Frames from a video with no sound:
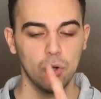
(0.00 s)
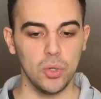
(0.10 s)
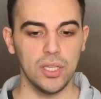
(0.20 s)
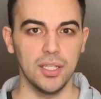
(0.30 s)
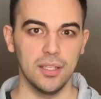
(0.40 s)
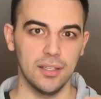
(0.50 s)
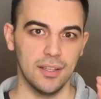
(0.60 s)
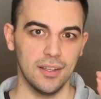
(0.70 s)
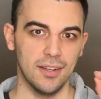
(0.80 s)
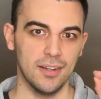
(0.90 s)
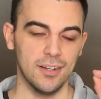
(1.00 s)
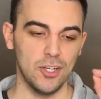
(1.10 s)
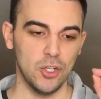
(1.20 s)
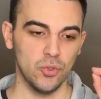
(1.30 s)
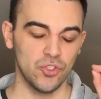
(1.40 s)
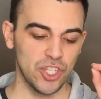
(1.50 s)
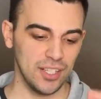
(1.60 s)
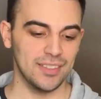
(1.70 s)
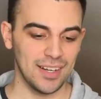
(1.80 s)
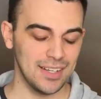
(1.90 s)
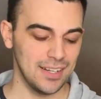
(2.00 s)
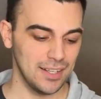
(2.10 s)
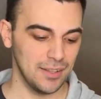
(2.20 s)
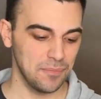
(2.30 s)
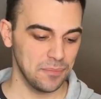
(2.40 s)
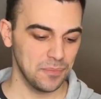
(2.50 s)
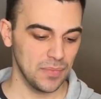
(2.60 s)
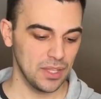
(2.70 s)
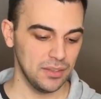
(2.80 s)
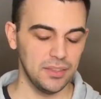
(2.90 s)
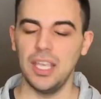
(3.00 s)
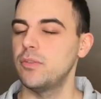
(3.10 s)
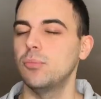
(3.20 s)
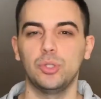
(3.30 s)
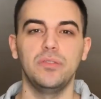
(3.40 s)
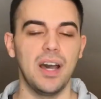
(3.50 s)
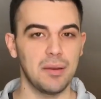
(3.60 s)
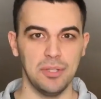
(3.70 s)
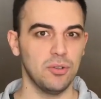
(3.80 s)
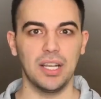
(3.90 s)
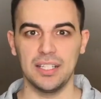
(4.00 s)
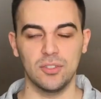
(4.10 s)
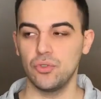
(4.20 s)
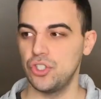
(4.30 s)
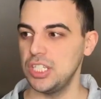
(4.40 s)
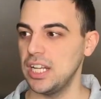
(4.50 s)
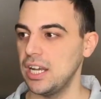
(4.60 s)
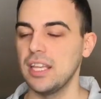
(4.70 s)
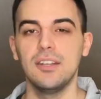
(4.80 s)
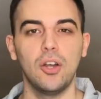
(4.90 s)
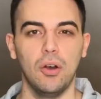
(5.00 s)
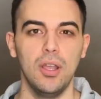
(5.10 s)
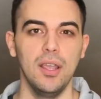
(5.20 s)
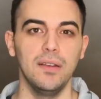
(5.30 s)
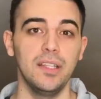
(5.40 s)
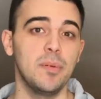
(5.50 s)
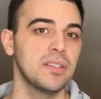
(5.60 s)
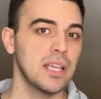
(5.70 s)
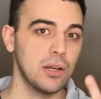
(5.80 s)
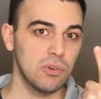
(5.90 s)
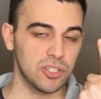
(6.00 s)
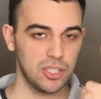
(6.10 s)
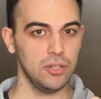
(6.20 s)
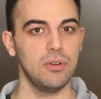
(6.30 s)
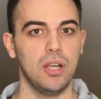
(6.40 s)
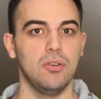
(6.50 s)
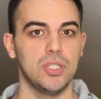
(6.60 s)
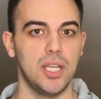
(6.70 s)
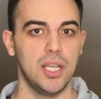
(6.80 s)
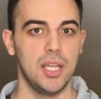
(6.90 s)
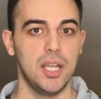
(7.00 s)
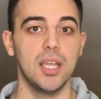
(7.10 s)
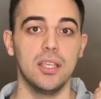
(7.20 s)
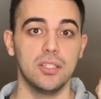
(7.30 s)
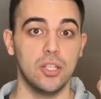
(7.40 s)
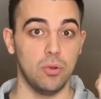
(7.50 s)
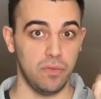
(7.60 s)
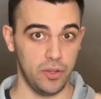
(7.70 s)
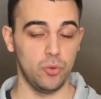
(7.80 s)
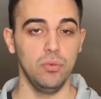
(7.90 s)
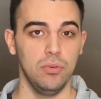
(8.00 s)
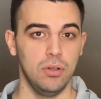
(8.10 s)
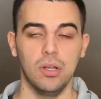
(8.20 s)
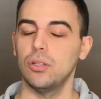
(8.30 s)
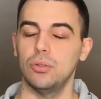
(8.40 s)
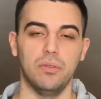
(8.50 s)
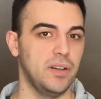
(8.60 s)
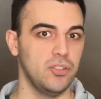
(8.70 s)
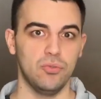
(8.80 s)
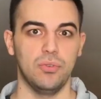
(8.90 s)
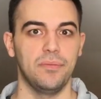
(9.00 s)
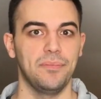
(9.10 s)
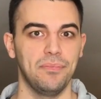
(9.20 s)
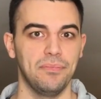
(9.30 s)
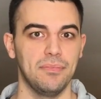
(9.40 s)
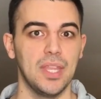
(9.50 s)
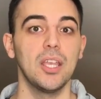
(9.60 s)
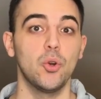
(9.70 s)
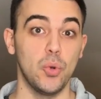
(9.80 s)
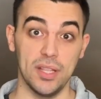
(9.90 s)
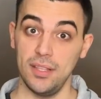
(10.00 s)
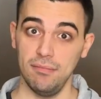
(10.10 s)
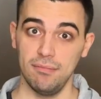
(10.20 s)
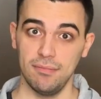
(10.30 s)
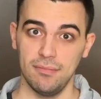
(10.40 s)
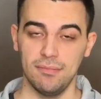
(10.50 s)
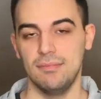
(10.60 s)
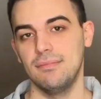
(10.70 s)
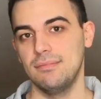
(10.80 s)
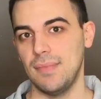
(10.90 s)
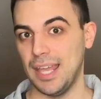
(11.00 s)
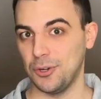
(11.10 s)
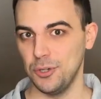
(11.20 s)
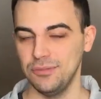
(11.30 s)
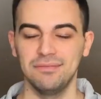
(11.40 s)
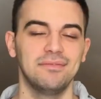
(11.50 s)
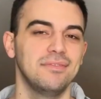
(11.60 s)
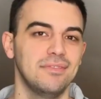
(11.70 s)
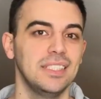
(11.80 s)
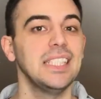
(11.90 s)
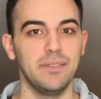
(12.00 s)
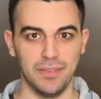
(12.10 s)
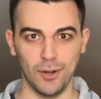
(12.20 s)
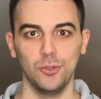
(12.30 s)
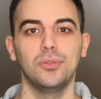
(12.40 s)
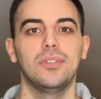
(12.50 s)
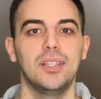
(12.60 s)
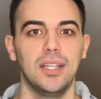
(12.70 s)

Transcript: Quindi non c'entra il devo motivarmi con la canzoncina e no, devi pensare a una singola cosa. Se non lo fai tu, non lo fa nessuno. Quindi, ergo, devi farlo tu.